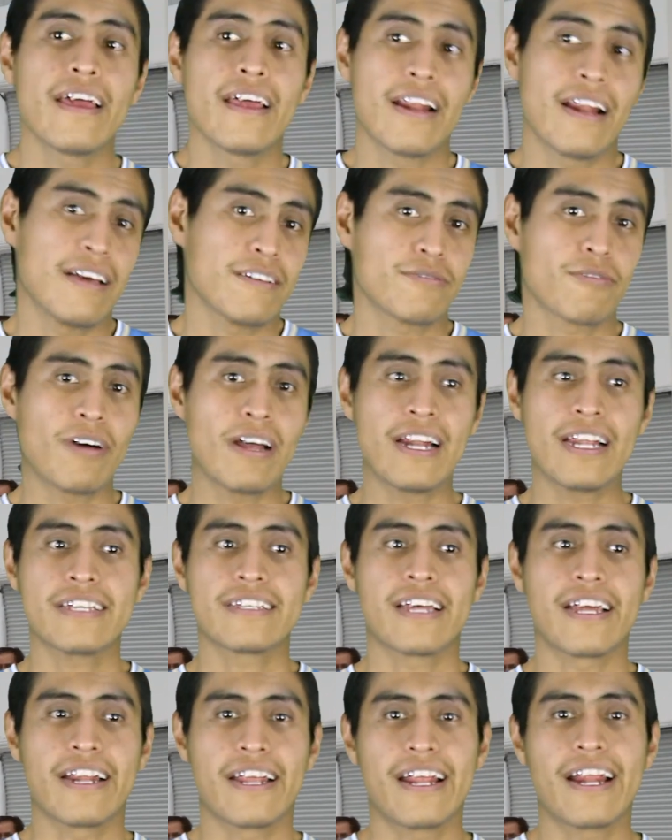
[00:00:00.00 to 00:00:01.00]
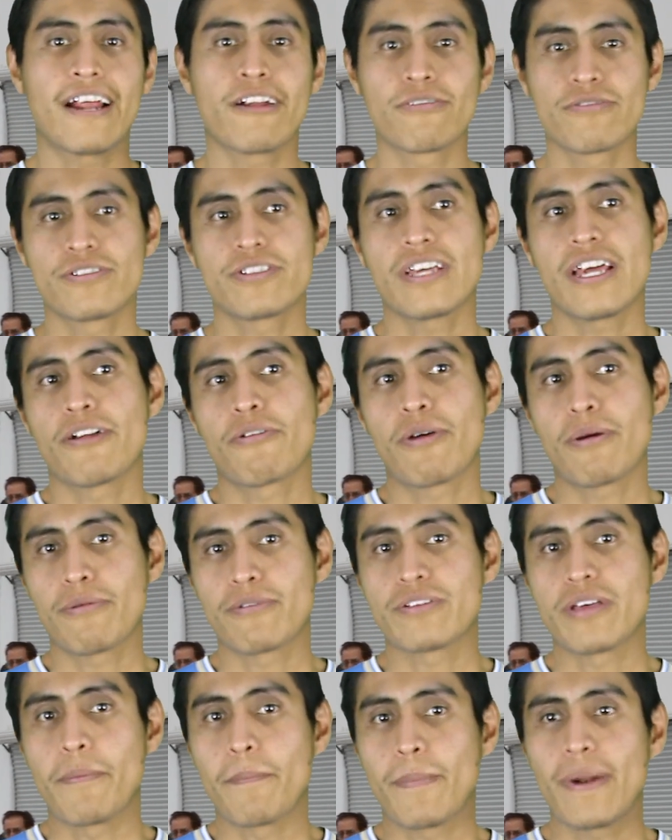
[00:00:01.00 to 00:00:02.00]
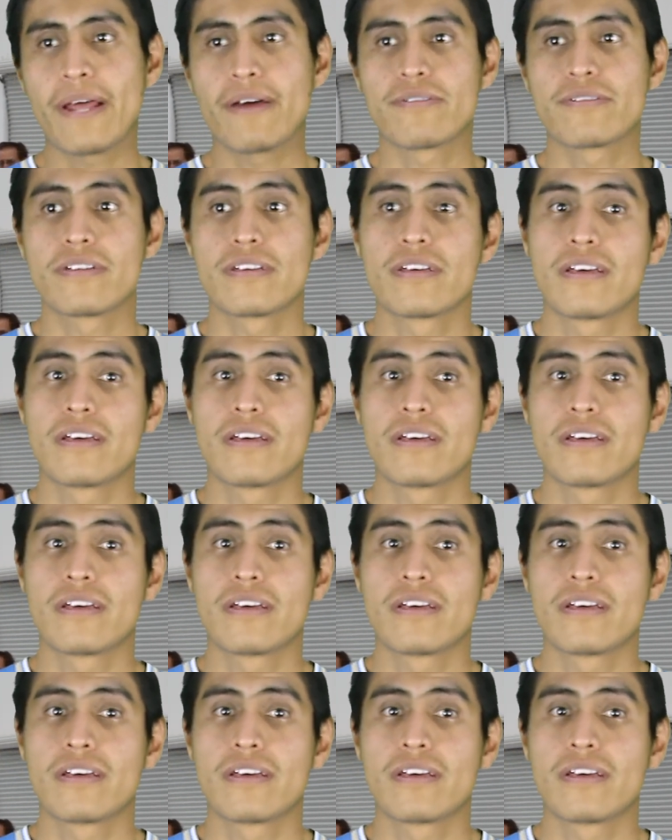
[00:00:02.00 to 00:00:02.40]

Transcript: las cuales generaron 100 nuevos empleos.